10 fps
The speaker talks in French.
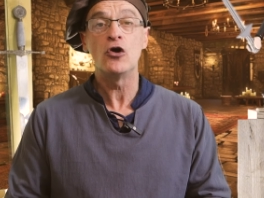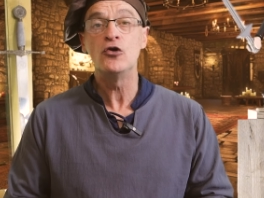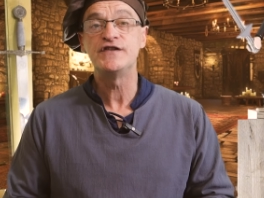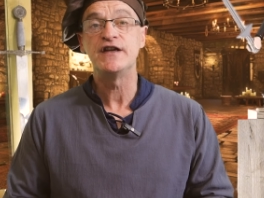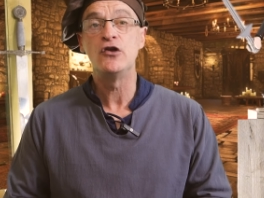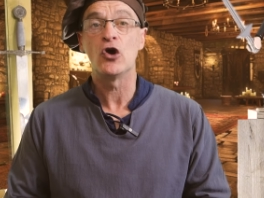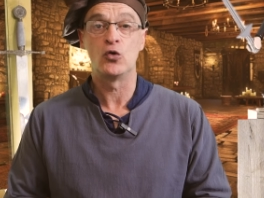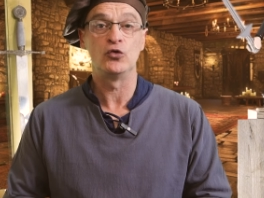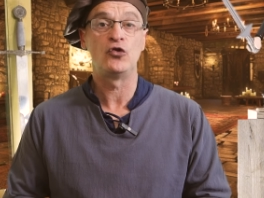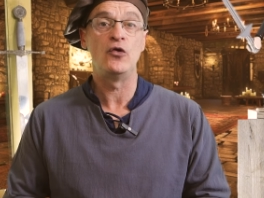Quand le seigneur
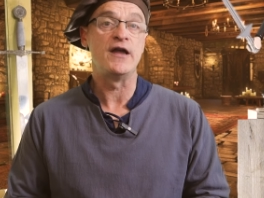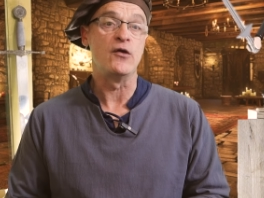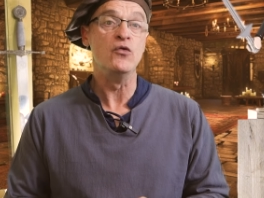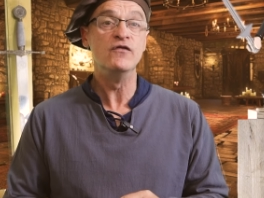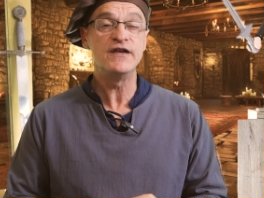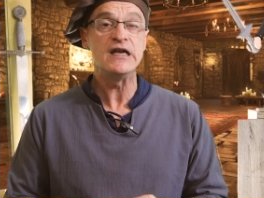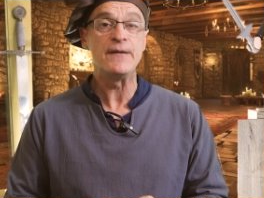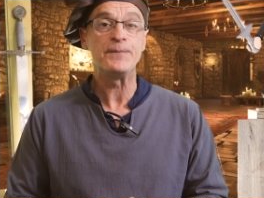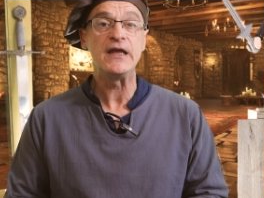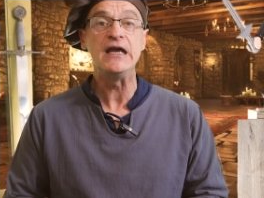contrôlait une ville,